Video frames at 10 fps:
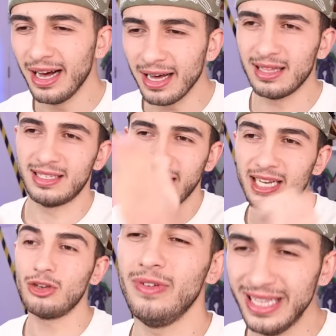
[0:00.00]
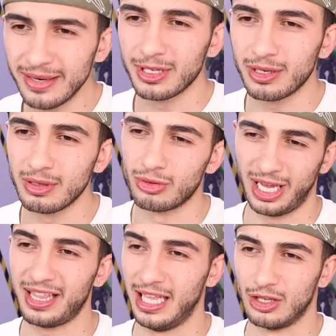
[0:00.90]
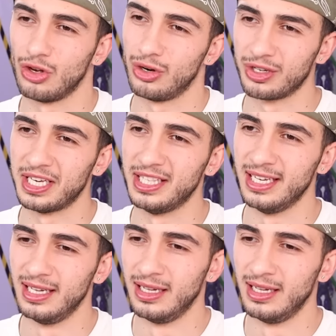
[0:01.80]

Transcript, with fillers: Ah sana güvenir mi şimdi bu saatten sonra o kedi?